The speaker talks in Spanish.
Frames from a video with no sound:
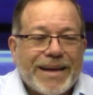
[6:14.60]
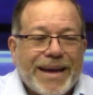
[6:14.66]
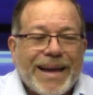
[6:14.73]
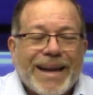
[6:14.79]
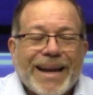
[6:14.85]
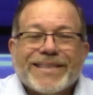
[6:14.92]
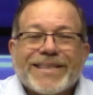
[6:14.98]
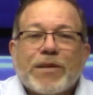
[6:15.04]

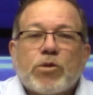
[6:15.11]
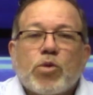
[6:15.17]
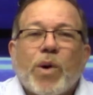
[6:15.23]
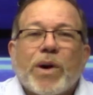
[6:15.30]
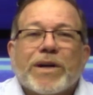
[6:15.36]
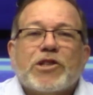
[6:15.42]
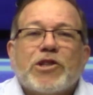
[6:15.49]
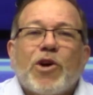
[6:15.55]
en las
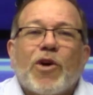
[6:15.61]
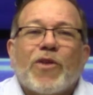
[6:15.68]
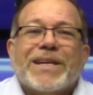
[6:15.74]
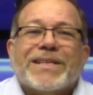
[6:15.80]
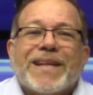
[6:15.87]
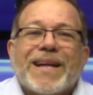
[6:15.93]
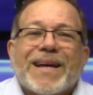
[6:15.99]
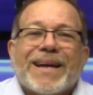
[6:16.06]

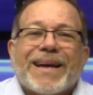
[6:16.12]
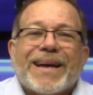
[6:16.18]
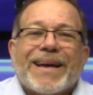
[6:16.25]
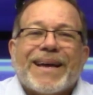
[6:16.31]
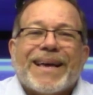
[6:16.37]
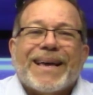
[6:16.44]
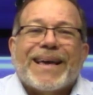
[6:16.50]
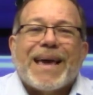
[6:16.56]
situaciones
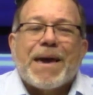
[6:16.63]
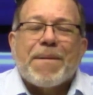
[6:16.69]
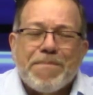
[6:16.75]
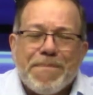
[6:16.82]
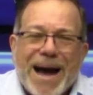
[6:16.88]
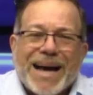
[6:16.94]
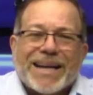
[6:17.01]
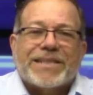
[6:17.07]
que
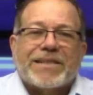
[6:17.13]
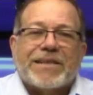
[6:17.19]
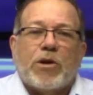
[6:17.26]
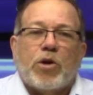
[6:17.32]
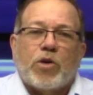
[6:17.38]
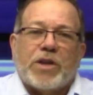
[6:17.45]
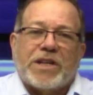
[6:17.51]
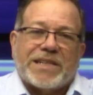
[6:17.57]
más
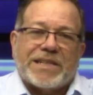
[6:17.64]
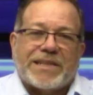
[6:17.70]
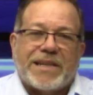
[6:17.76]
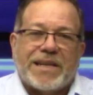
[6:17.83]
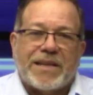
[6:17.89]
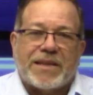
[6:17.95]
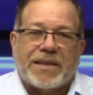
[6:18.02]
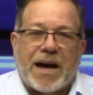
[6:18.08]
lo
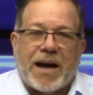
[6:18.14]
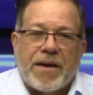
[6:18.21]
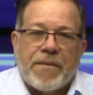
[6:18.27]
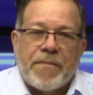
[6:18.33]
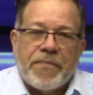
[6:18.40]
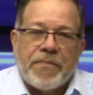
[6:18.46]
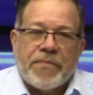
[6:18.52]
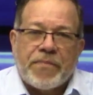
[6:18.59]
necesita
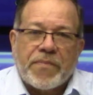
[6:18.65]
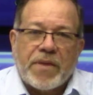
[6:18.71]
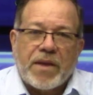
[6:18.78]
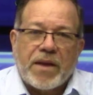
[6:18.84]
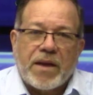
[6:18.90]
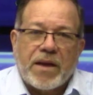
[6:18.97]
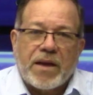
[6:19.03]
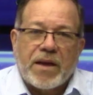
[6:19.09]

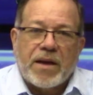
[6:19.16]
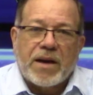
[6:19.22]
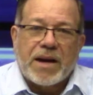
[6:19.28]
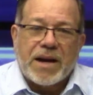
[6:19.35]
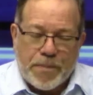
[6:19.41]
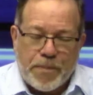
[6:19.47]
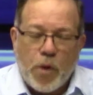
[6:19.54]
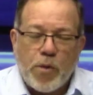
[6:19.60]

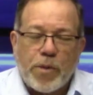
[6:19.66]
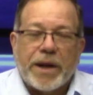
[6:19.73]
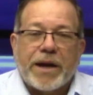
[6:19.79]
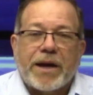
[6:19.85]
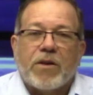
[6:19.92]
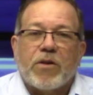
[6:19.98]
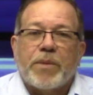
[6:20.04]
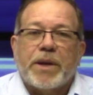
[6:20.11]

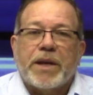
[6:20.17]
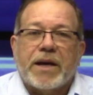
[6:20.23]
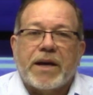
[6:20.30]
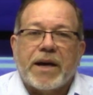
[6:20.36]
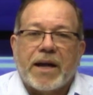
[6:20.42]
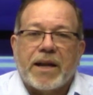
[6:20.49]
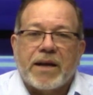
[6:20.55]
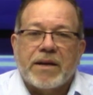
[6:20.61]
República
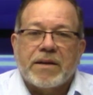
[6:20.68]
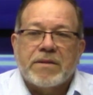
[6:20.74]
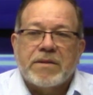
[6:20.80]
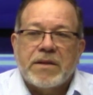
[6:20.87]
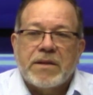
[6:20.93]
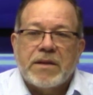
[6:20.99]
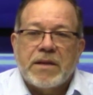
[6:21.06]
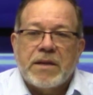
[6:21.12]
Dominicana.
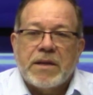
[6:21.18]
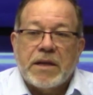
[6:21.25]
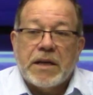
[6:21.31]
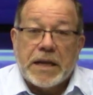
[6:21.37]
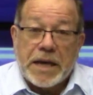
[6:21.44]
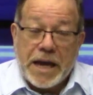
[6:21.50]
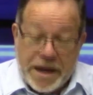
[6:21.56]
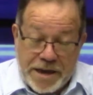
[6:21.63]

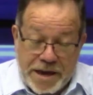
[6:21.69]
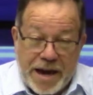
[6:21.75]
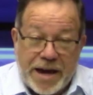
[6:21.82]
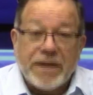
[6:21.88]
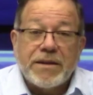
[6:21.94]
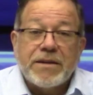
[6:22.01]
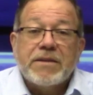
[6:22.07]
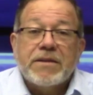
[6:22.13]
Y
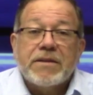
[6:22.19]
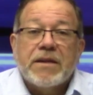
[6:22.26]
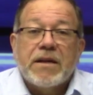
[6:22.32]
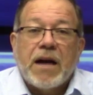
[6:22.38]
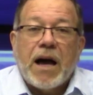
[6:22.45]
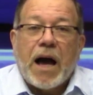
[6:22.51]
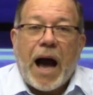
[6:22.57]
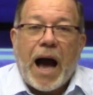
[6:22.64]
ayer,
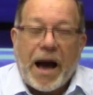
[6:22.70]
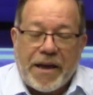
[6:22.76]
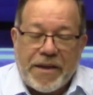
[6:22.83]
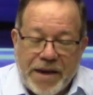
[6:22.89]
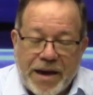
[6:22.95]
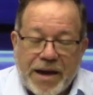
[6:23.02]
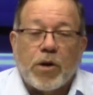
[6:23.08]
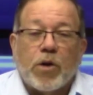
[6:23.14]

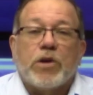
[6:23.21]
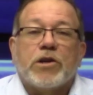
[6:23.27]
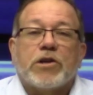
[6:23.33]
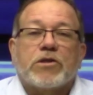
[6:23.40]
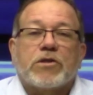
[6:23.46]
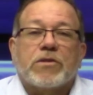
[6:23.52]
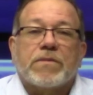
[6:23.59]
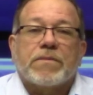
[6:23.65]
ayer lo
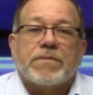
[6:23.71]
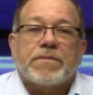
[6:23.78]
hizo.